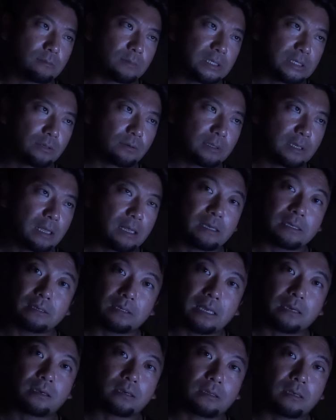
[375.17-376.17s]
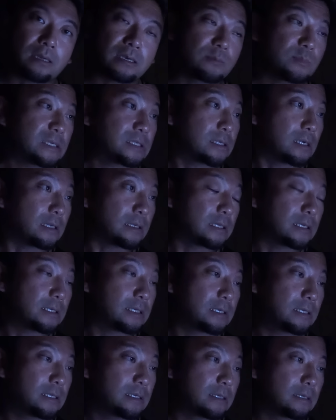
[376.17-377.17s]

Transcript: まあ、いろんなやり方がありますからね。